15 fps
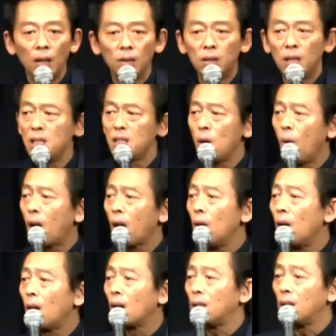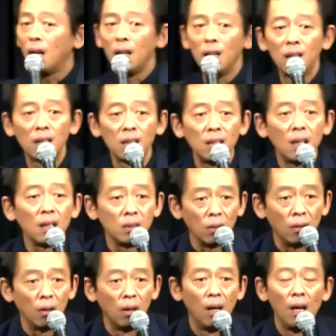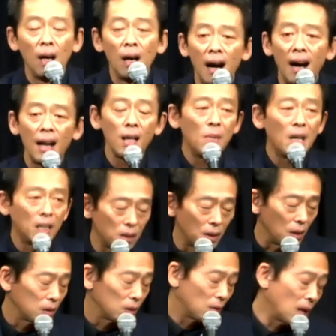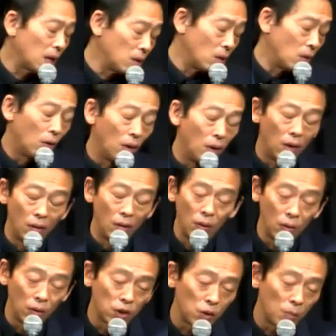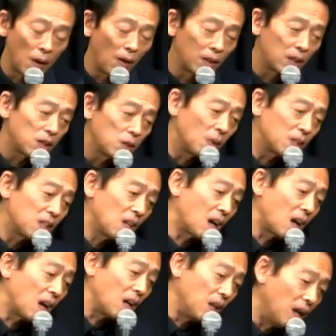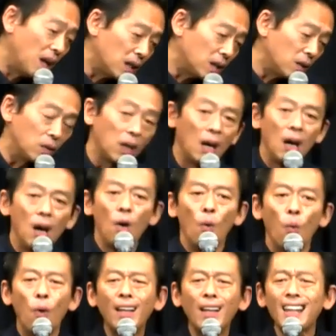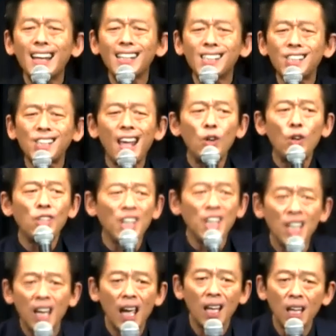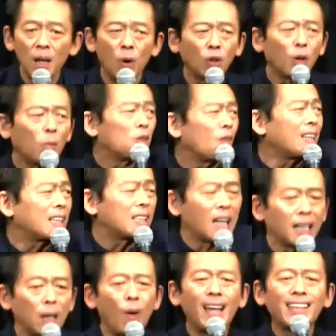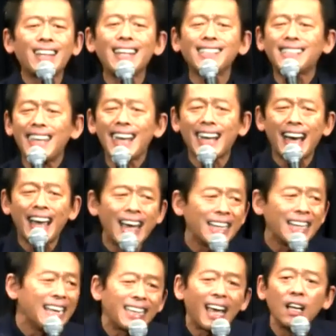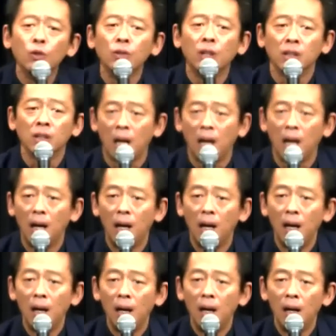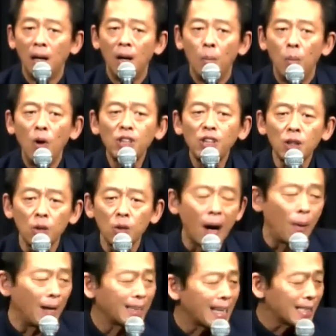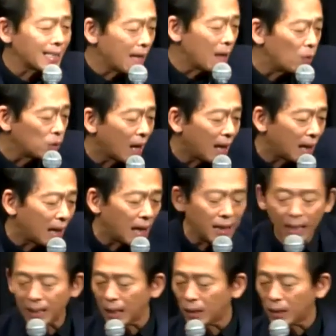全然笑い分かってない。なぜならですよ。あれ、まず、あの、10枚渡しませんからね、って言って。渡してる人間にもともと渡してなかった。渡してからネタ言うんです、あれ。もしくは、渡してん2人がいて